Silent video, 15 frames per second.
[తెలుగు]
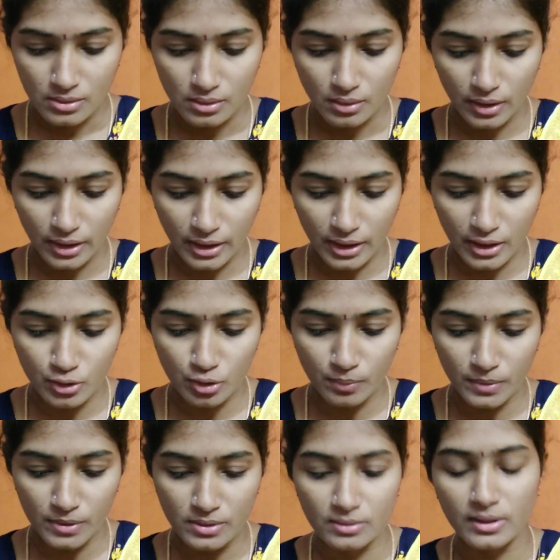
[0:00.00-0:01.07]
సో ఇక్కడ నేను
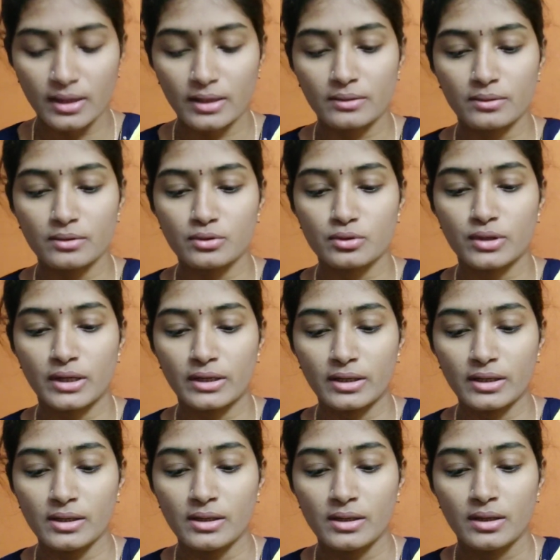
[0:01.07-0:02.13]
చూపిస్తున్నాను
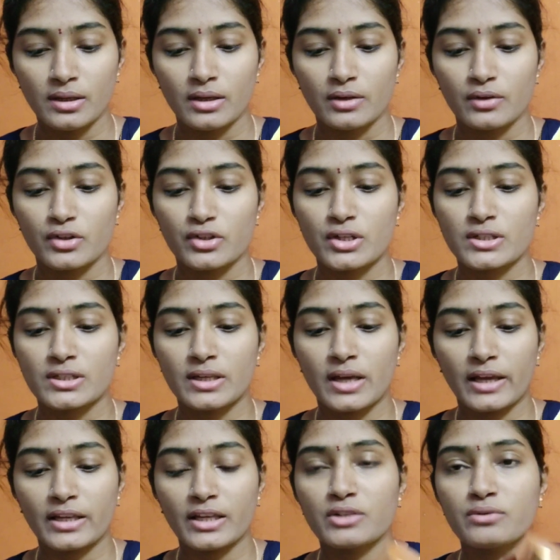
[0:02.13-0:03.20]
చూడండి ఇది వచ్చేసి
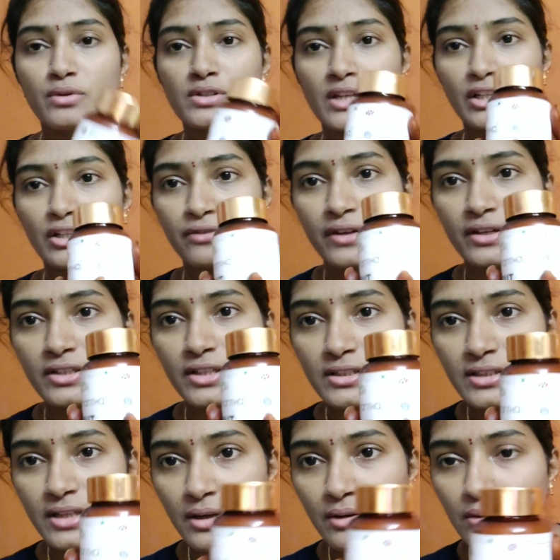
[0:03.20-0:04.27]
ఐఎస్ఓ సర్టిఫైట్
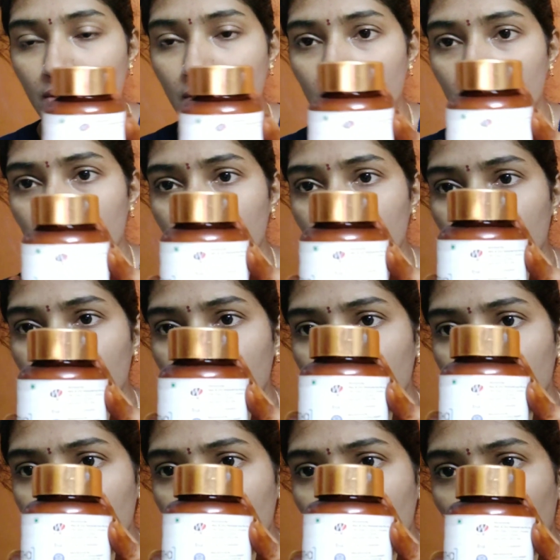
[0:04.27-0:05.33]
చేశారు
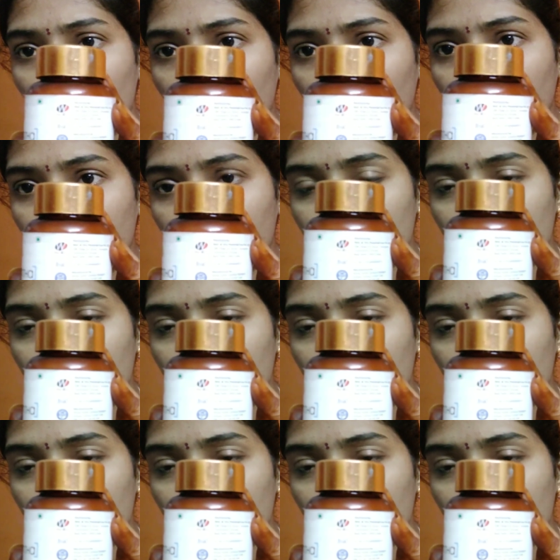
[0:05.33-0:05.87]
ఇక్కడ